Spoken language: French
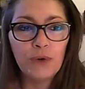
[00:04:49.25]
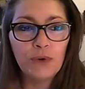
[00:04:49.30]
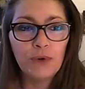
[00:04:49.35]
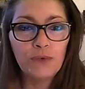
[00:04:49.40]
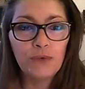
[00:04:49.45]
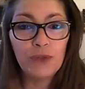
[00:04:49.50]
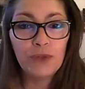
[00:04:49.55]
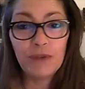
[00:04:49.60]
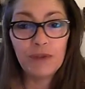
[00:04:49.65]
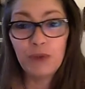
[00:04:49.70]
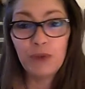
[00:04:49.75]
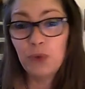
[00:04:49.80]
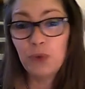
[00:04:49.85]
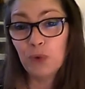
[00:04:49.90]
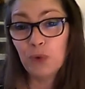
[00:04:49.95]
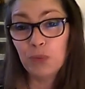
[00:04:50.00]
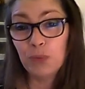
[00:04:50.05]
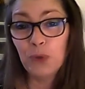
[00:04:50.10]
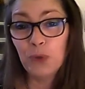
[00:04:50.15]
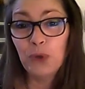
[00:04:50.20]
vous avez dû
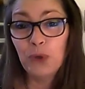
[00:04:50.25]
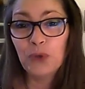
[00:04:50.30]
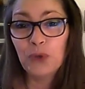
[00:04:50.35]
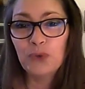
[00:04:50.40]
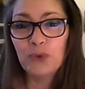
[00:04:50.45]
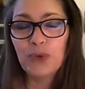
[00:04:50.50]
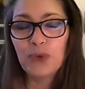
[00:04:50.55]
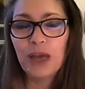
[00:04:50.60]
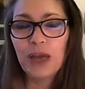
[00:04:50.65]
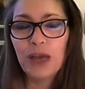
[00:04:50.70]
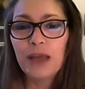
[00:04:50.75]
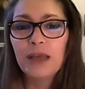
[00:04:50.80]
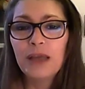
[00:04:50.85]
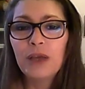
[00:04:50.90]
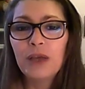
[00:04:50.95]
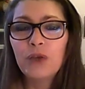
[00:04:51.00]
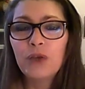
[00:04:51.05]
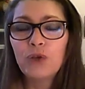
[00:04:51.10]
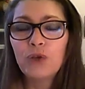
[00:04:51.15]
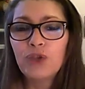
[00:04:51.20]
comprendre en tout cas
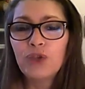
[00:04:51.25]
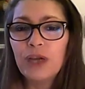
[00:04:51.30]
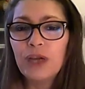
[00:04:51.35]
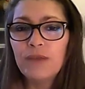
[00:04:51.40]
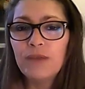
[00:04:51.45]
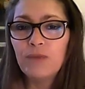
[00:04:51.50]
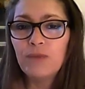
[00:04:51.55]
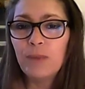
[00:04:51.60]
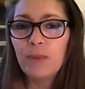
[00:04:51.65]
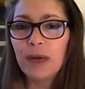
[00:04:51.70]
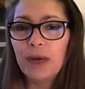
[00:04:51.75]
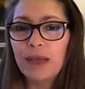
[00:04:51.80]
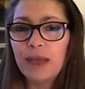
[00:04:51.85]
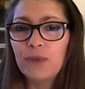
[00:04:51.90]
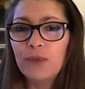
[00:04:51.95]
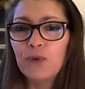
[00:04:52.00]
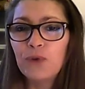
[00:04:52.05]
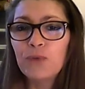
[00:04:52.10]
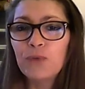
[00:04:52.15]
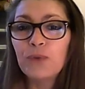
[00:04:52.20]
que j'allais vous
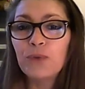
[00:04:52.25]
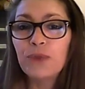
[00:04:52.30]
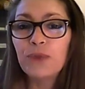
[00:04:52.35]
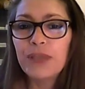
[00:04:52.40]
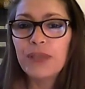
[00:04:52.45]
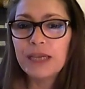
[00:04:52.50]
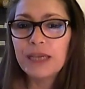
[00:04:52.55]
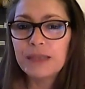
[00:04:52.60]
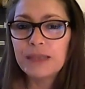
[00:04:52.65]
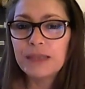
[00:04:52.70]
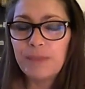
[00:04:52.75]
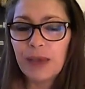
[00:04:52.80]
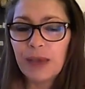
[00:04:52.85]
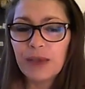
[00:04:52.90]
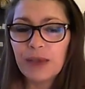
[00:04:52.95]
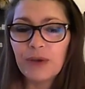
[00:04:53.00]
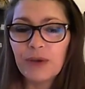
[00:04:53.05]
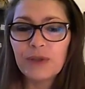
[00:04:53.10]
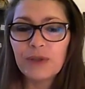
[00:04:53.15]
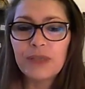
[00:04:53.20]
parler de mon
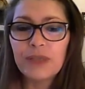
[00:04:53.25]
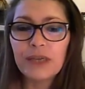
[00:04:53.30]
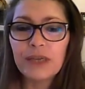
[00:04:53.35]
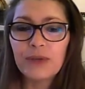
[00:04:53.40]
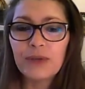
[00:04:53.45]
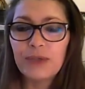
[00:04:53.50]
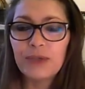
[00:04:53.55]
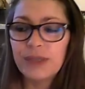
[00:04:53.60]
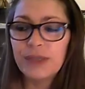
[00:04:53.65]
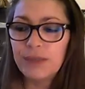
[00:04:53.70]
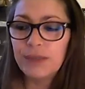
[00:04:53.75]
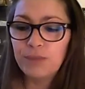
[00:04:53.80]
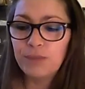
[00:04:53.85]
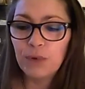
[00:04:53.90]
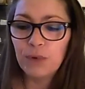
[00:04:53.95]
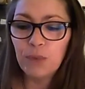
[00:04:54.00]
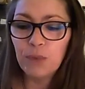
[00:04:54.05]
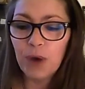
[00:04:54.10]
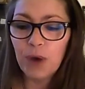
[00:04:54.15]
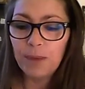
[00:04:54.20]
expérience et que c'était
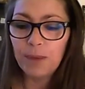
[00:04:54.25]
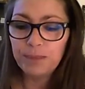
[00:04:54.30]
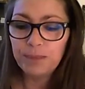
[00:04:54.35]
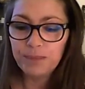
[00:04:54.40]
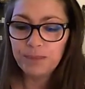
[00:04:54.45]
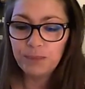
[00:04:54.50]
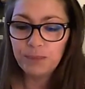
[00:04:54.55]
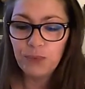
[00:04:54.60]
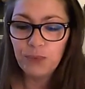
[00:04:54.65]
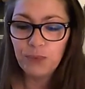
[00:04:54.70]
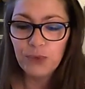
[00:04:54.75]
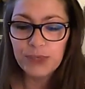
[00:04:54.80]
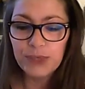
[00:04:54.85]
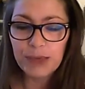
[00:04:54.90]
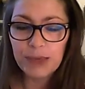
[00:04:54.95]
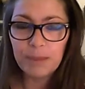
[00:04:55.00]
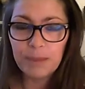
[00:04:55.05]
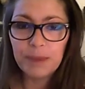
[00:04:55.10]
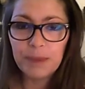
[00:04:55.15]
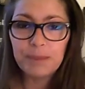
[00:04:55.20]
pour moi plus
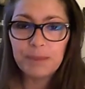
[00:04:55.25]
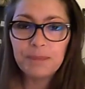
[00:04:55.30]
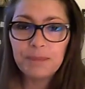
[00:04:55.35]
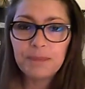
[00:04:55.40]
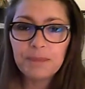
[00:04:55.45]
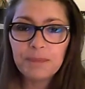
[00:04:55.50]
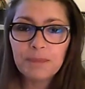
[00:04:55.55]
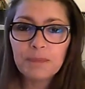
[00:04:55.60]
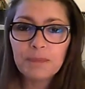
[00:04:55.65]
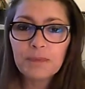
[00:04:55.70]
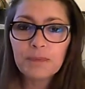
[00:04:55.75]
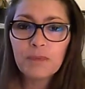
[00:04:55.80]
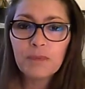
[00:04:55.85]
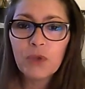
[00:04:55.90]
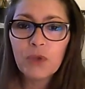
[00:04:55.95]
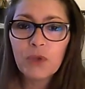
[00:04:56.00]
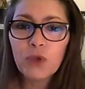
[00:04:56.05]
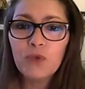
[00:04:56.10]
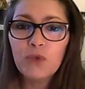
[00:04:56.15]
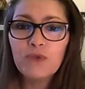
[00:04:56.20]
simple
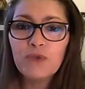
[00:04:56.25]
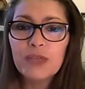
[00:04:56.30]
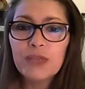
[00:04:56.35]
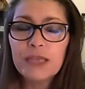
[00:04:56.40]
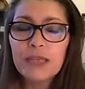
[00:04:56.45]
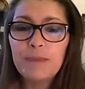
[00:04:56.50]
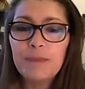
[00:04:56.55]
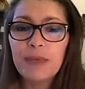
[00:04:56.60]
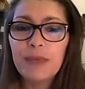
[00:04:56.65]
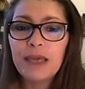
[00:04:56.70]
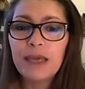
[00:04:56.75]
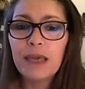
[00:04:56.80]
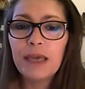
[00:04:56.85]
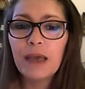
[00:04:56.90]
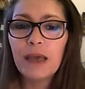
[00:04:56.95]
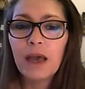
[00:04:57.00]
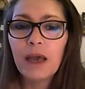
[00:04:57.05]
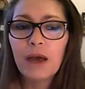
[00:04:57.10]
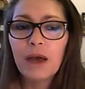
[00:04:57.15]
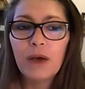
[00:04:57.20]
de vous
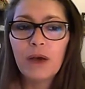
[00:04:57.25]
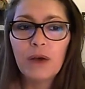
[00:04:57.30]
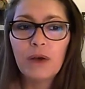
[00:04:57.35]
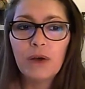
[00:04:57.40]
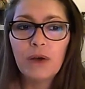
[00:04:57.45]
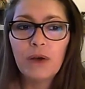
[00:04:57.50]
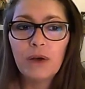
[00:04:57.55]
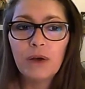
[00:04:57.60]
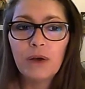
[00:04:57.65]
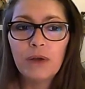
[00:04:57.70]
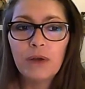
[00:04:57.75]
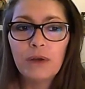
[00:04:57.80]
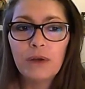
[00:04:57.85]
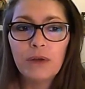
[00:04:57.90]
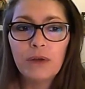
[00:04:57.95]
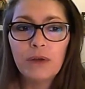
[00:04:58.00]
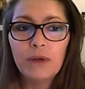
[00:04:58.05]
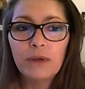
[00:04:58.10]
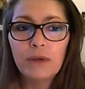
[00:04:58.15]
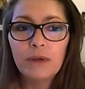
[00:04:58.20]
expliquer
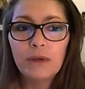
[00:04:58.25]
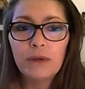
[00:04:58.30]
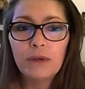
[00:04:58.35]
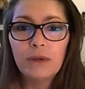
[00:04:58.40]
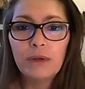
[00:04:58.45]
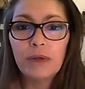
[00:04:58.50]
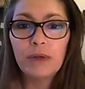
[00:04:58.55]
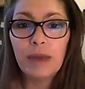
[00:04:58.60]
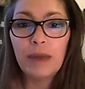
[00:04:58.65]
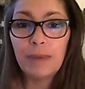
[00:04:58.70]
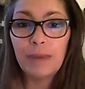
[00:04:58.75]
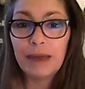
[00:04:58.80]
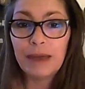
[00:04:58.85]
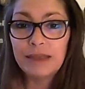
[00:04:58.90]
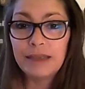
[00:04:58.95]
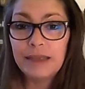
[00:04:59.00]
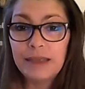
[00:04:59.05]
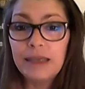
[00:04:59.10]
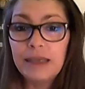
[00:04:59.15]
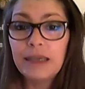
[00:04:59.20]
la
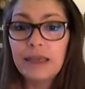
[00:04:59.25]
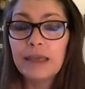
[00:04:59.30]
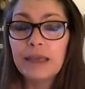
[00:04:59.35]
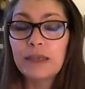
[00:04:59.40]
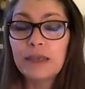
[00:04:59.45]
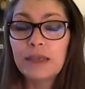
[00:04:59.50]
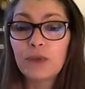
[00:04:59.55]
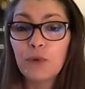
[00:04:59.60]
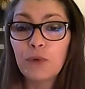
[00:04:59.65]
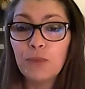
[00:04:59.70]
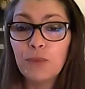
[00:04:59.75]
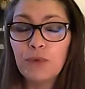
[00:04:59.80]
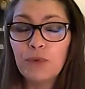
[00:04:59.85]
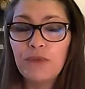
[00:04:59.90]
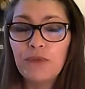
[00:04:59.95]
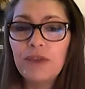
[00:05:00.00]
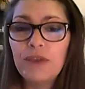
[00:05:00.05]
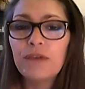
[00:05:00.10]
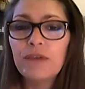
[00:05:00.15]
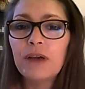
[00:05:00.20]
pratique et ce qu'on peut
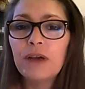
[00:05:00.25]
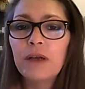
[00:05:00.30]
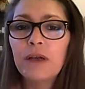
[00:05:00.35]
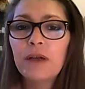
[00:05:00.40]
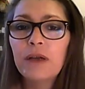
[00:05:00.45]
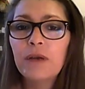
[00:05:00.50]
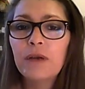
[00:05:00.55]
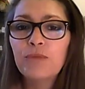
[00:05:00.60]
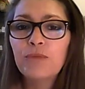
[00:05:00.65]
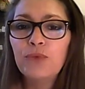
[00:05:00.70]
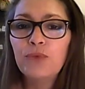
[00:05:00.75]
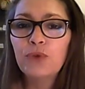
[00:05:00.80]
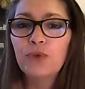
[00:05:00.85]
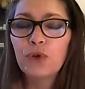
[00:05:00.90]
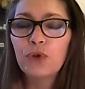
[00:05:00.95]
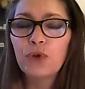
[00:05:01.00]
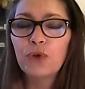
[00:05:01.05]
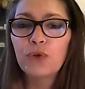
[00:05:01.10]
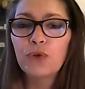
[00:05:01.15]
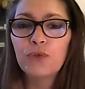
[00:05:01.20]
vivre
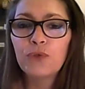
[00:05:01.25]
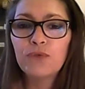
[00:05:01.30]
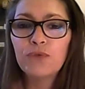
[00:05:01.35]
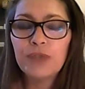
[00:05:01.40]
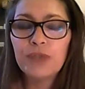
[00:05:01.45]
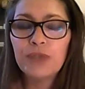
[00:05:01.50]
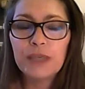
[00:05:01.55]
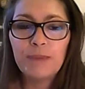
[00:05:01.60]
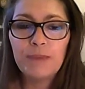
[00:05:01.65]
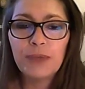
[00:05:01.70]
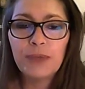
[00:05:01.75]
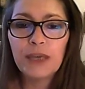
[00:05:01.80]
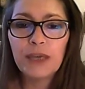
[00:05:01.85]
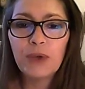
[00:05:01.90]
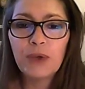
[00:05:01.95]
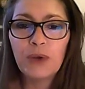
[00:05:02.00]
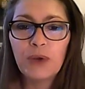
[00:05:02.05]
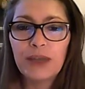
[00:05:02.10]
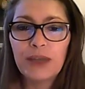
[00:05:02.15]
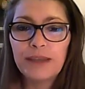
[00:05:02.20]
plutôt que de vous
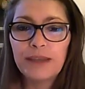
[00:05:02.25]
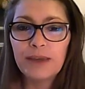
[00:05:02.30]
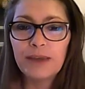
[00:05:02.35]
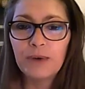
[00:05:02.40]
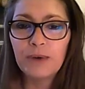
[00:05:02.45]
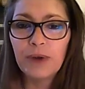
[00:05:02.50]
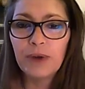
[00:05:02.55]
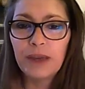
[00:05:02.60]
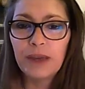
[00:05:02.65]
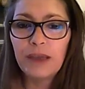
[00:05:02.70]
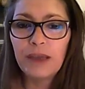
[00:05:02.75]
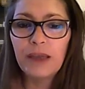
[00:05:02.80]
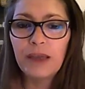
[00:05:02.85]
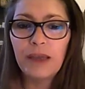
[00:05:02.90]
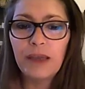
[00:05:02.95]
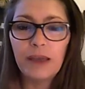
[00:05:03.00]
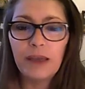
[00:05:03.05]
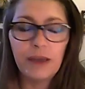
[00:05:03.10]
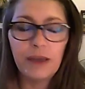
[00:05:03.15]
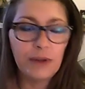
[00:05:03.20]
expliquer que la théorie
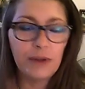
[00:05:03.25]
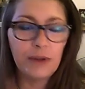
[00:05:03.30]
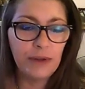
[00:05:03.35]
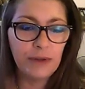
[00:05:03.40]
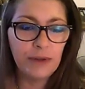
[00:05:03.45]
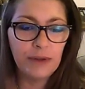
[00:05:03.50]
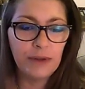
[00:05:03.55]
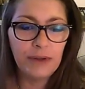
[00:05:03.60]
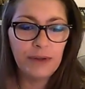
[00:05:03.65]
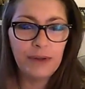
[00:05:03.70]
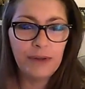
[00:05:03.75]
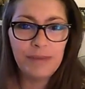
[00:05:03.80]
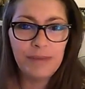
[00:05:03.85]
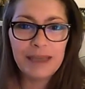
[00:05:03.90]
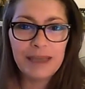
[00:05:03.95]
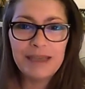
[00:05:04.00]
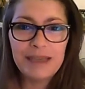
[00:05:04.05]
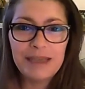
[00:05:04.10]
euh, et, merci